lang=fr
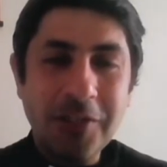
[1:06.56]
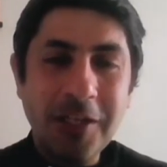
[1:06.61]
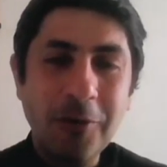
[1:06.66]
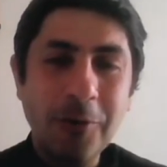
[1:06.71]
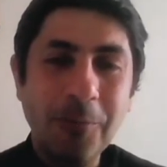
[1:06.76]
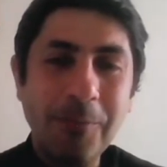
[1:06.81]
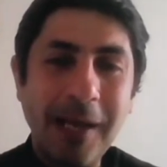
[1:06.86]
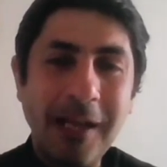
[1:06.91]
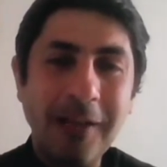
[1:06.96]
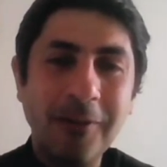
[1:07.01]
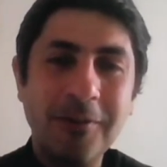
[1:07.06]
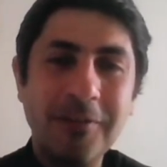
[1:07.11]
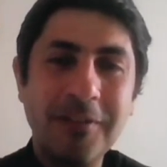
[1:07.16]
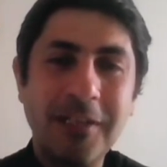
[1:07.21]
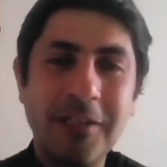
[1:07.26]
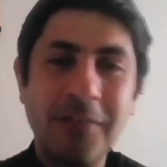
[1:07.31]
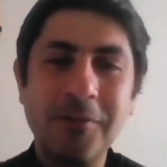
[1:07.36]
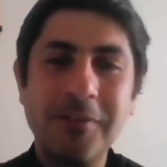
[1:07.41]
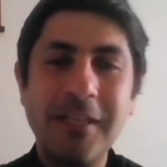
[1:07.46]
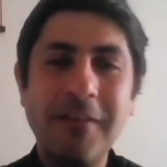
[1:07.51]
nous parle de
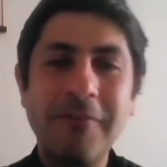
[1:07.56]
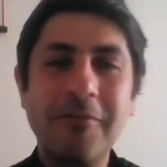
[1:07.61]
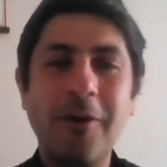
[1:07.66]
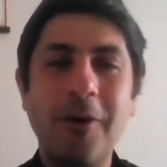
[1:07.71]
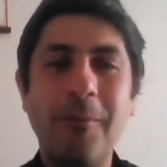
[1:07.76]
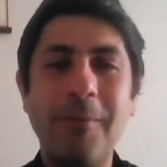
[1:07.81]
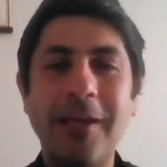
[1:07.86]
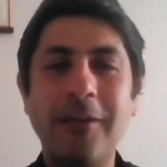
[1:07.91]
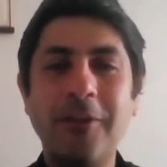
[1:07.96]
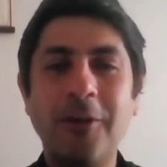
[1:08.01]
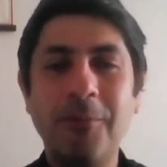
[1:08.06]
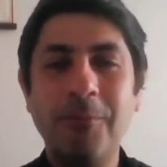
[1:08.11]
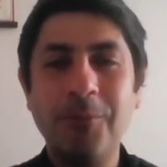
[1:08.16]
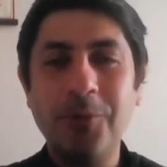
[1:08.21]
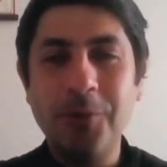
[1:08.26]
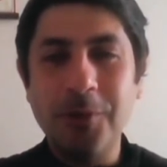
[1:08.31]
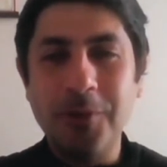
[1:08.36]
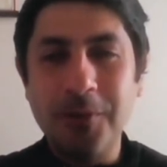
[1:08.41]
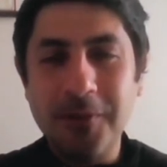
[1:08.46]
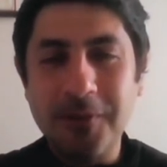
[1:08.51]
Saint Joseph comme un homme
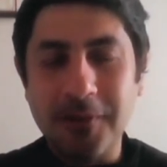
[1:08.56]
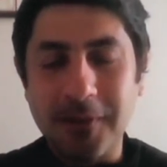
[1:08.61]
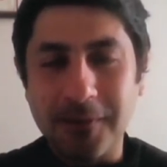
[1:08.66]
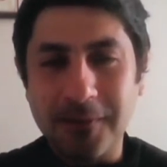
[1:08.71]
juste.